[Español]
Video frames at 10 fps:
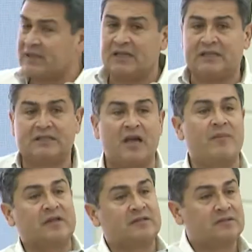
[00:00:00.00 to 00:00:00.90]
36
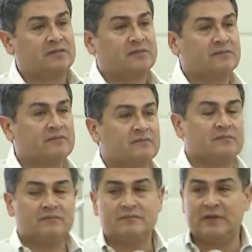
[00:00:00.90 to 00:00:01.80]
meses.
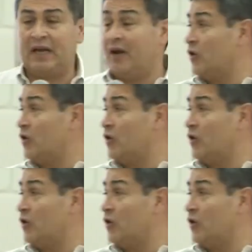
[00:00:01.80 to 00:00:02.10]
Dele el